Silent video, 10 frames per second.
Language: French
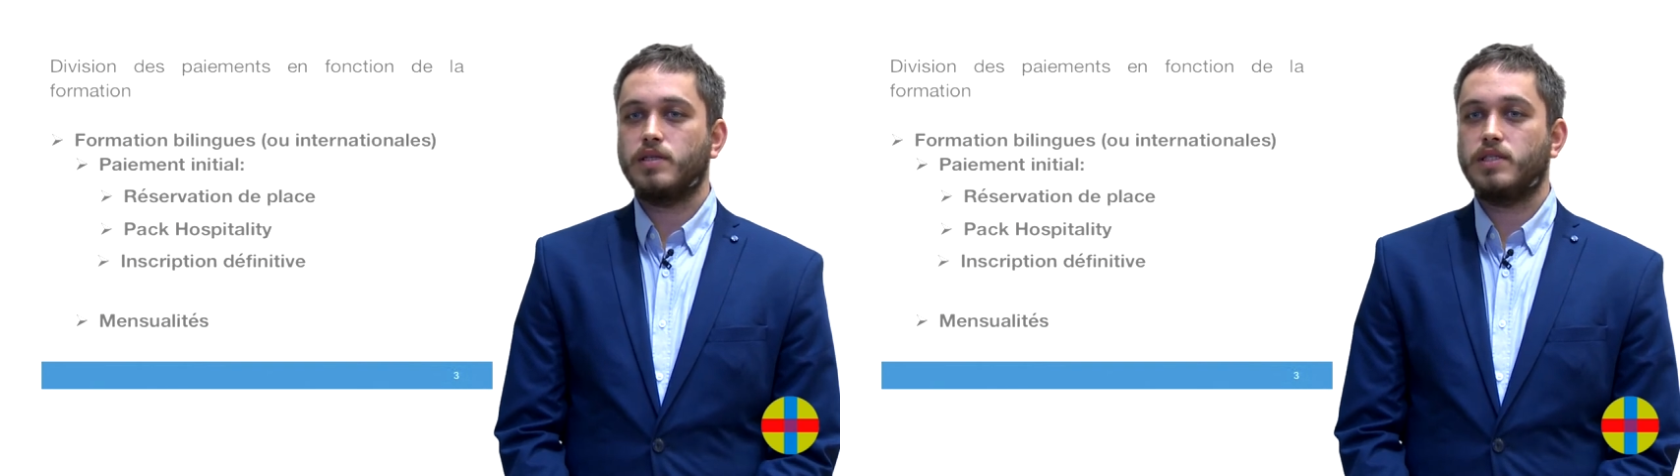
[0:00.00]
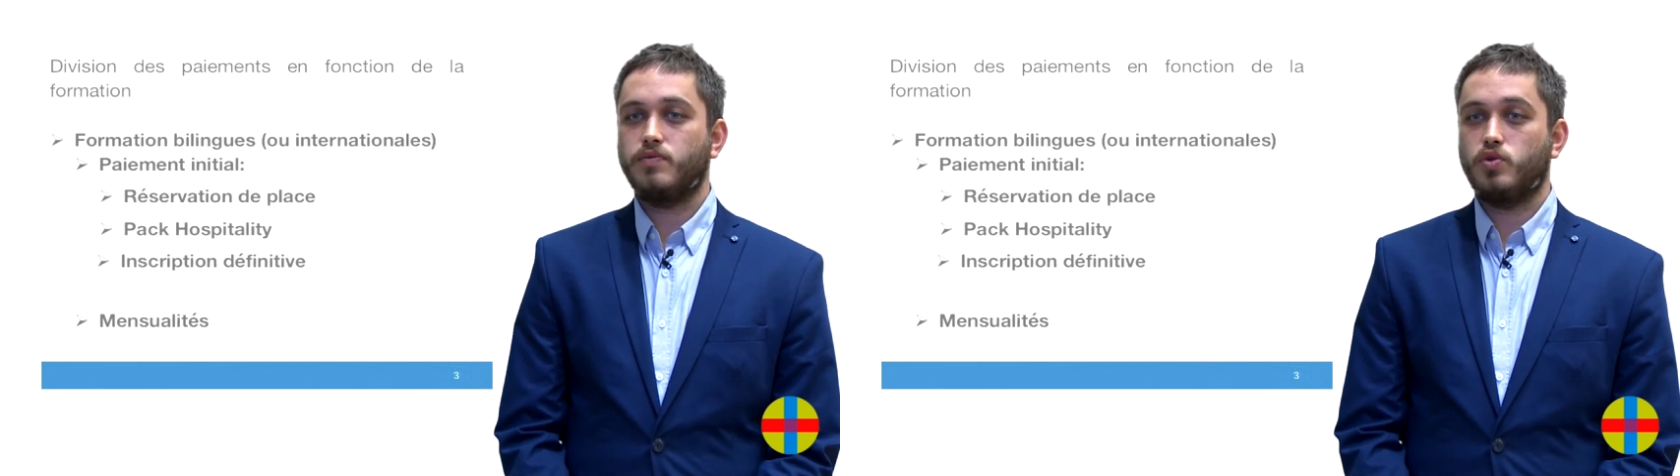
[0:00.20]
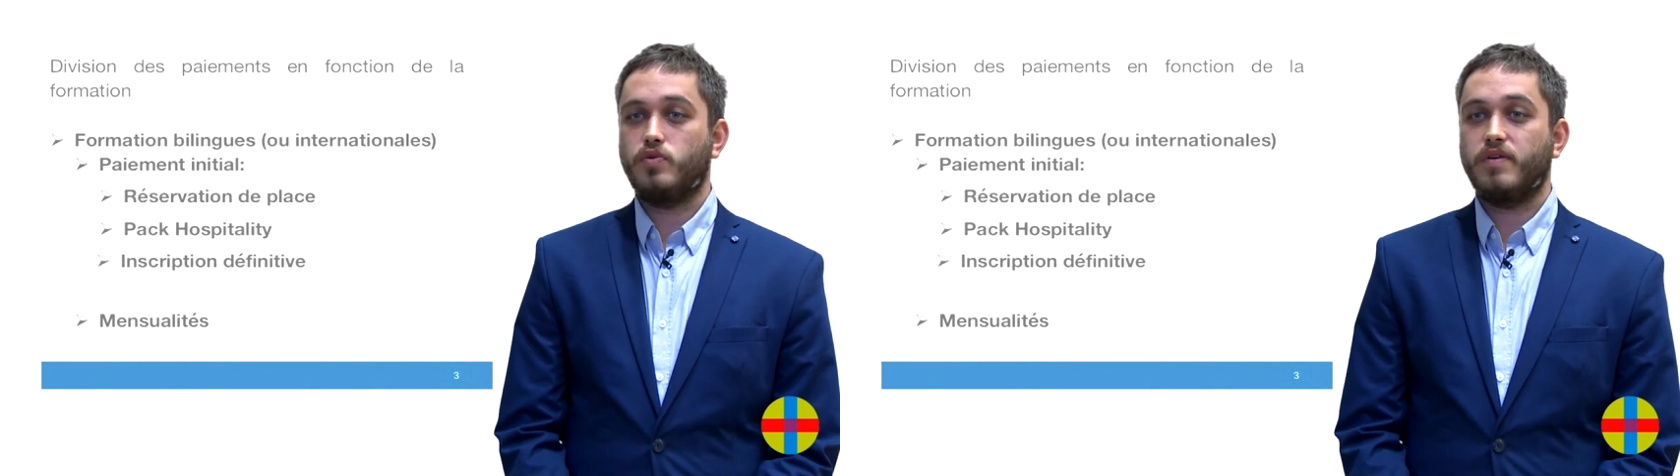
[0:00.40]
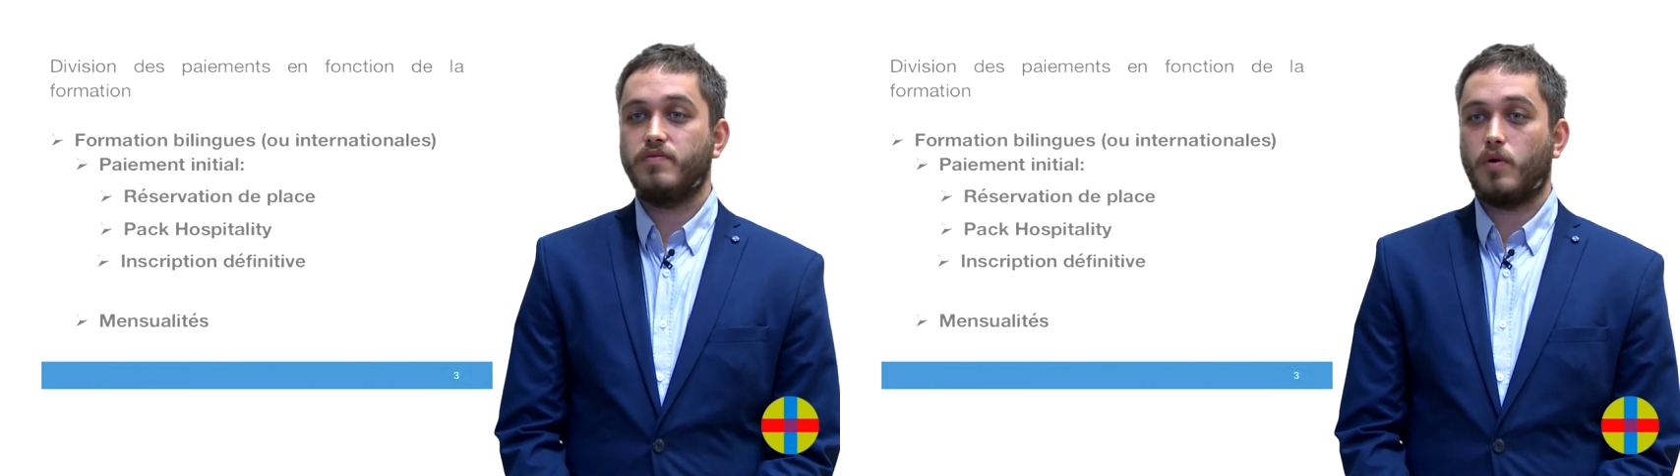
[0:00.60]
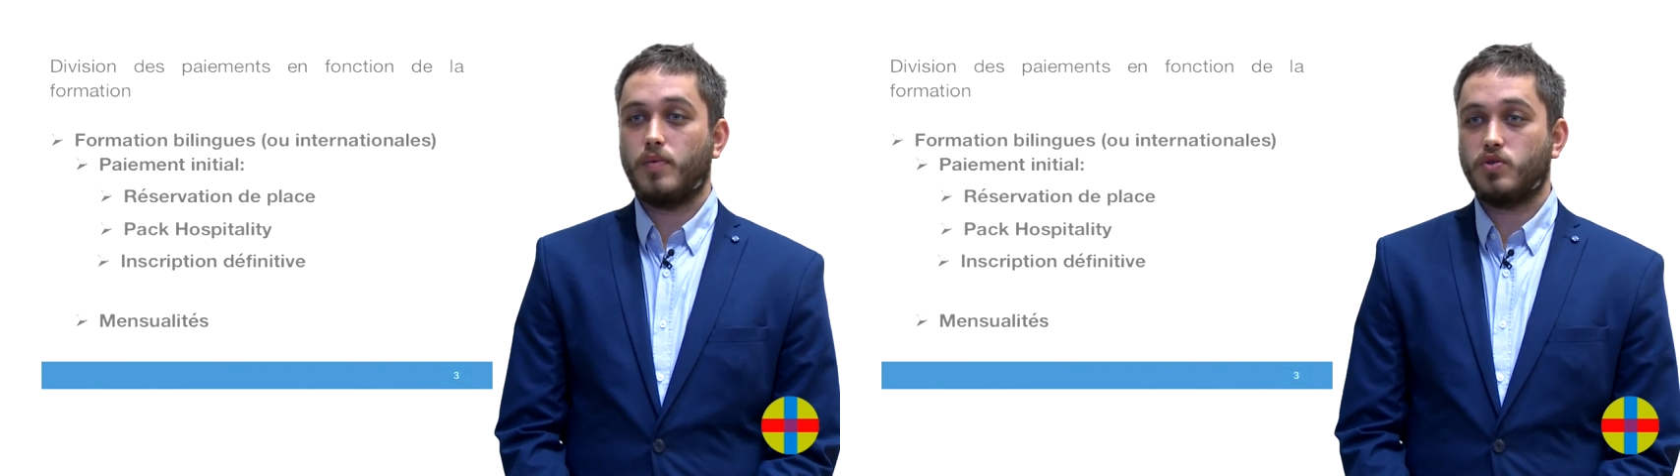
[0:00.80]
Si vous suivez une
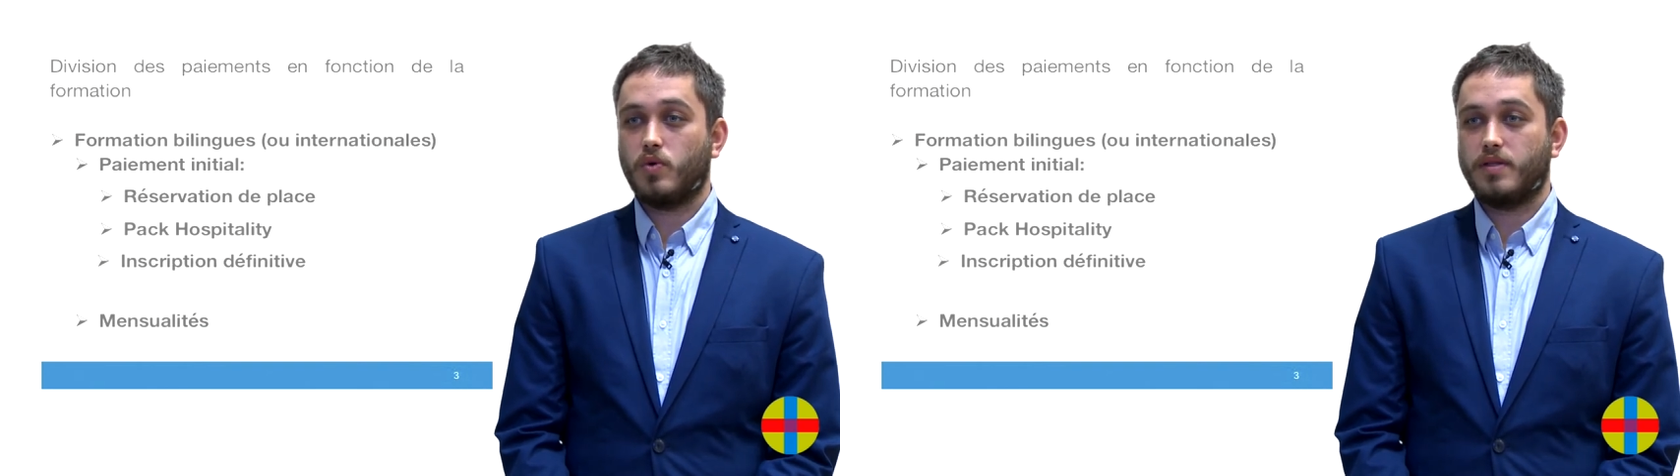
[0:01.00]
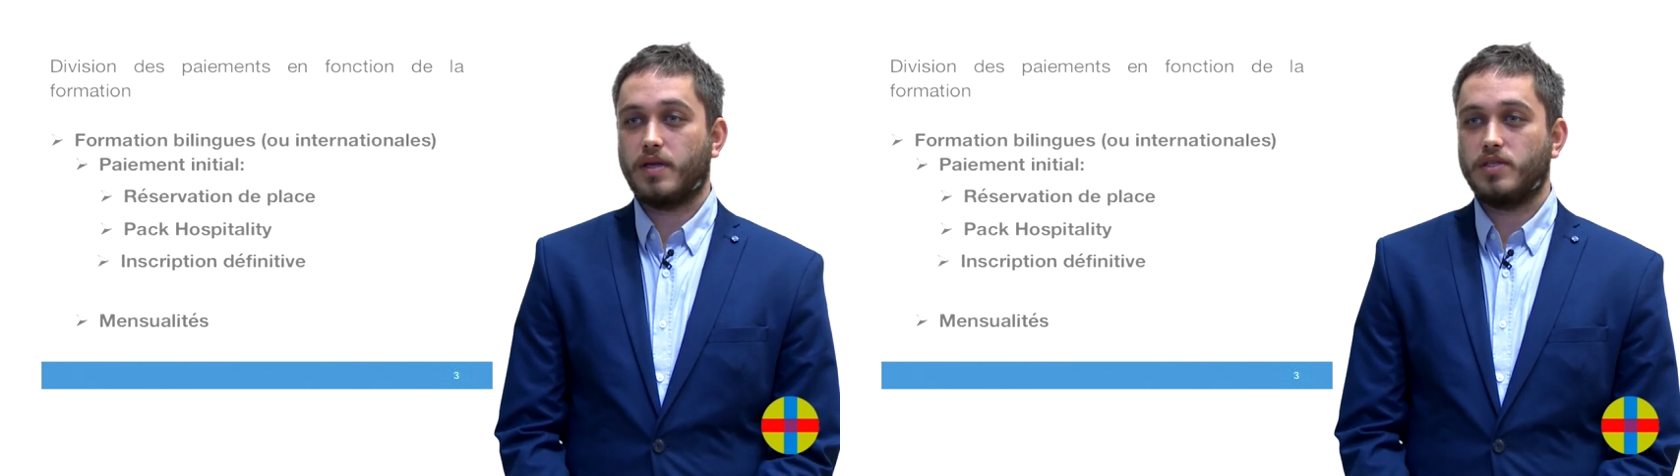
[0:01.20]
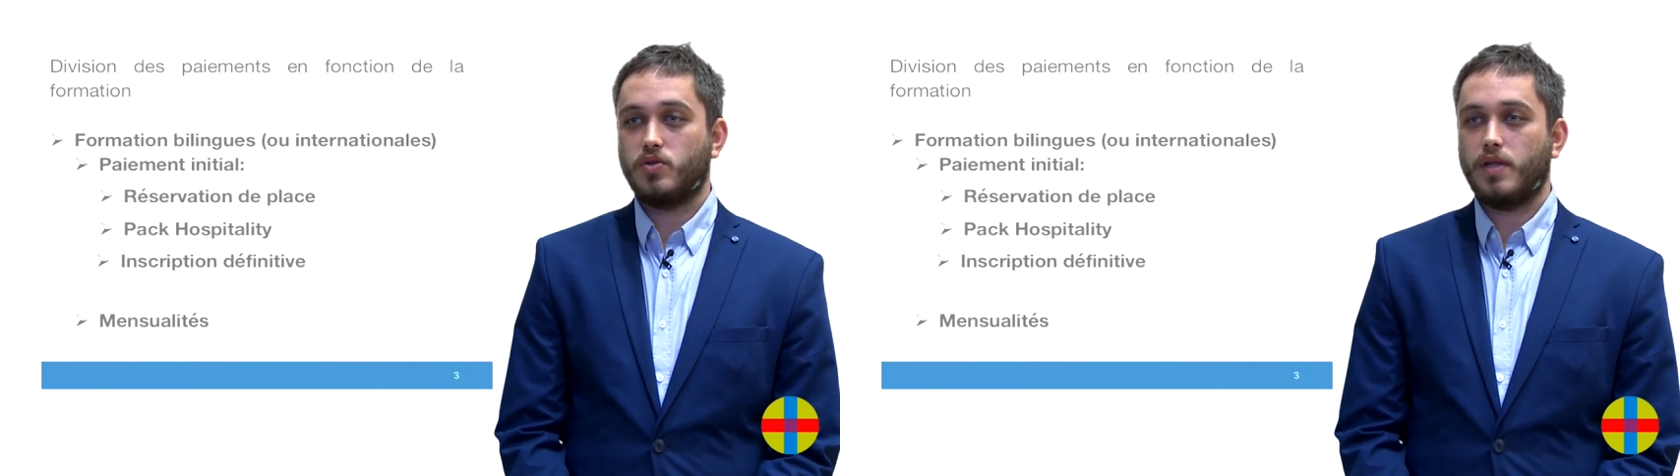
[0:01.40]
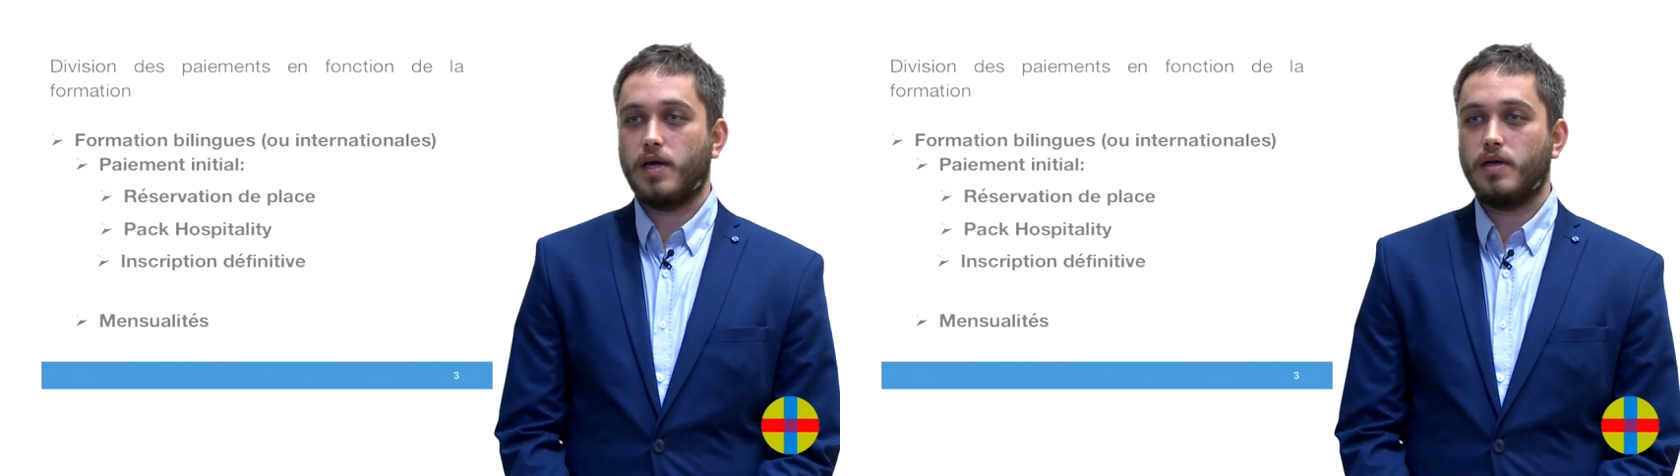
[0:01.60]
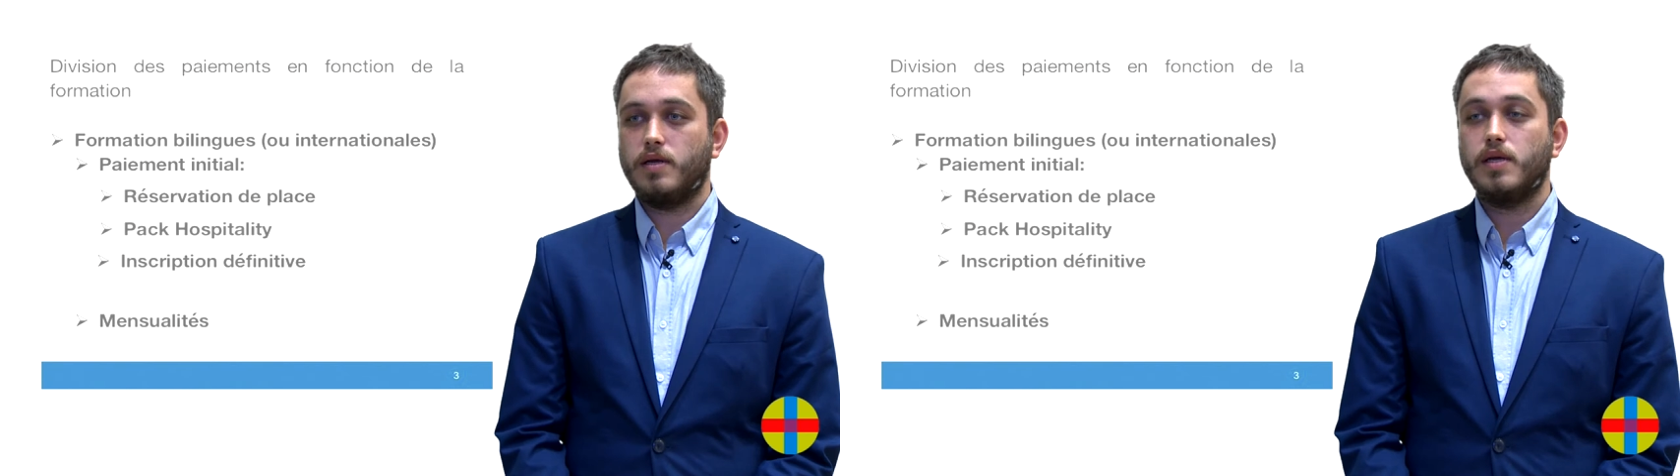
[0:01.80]
formation
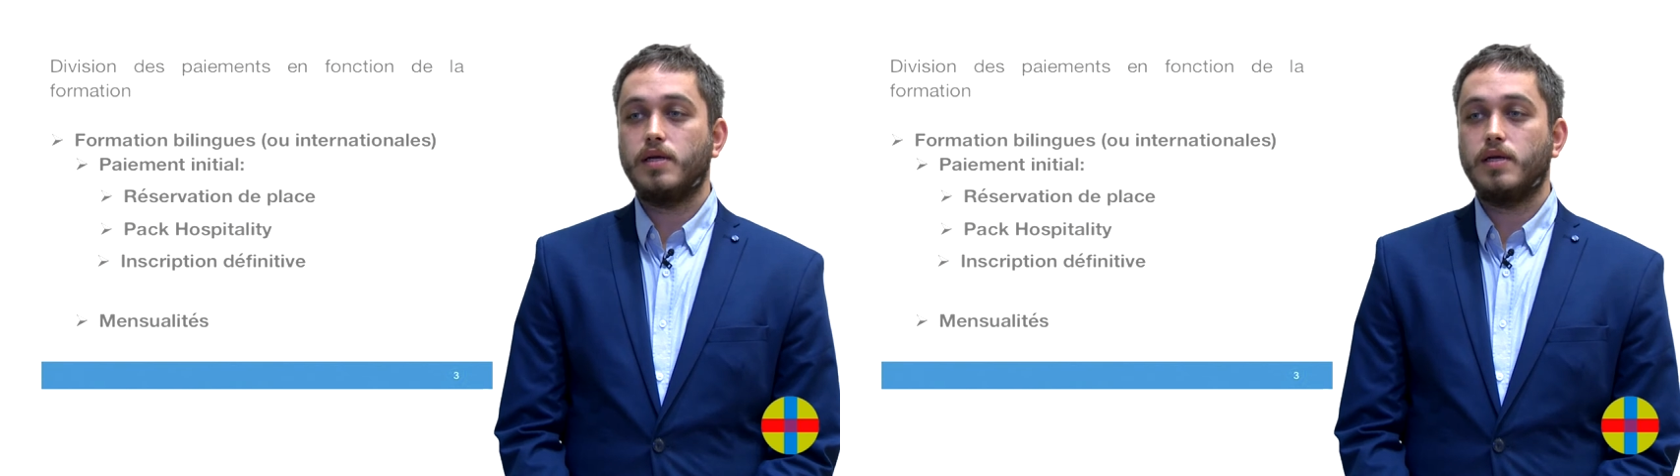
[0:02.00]
internationale,